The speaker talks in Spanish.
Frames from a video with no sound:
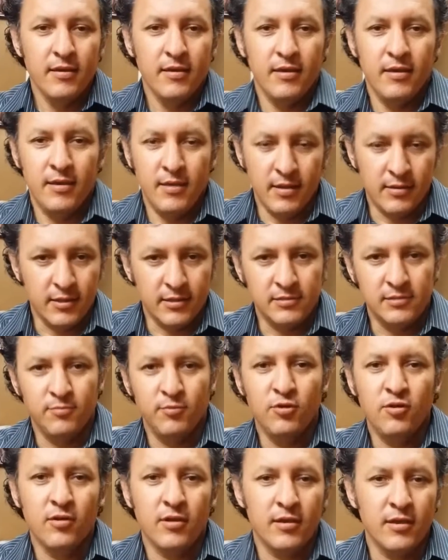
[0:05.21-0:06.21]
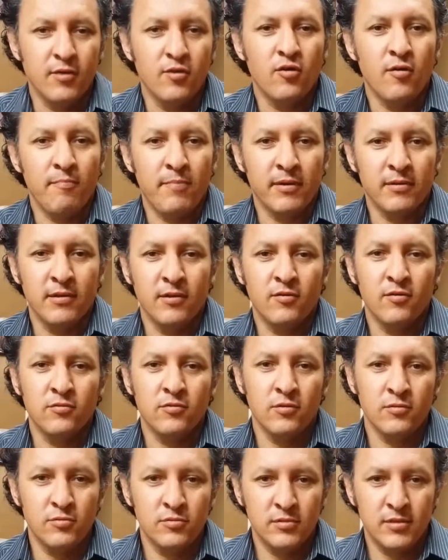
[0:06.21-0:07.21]
Y el testimonio que quiero compartir con
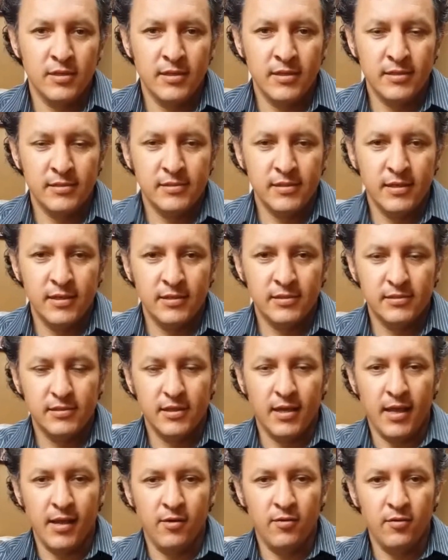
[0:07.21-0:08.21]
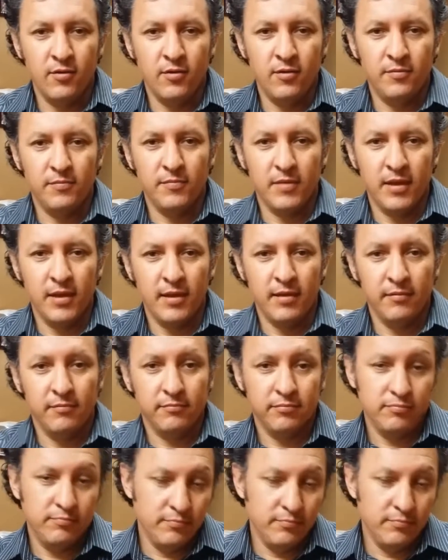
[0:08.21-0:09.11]
todos ustedes es algo eh,